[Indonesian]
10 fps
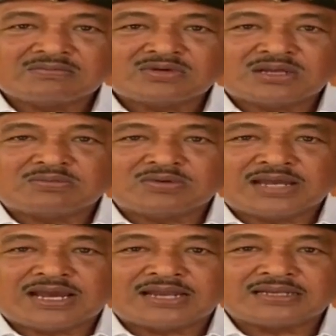
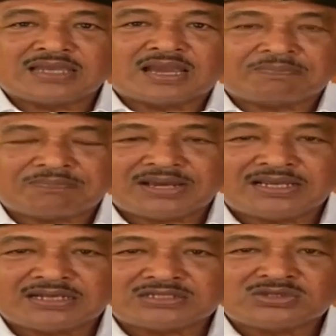Mudah-mudahan apa
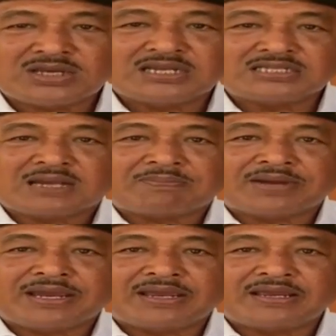yang sudah
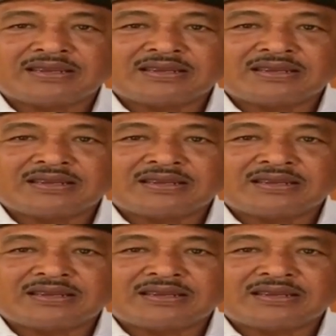dicapai,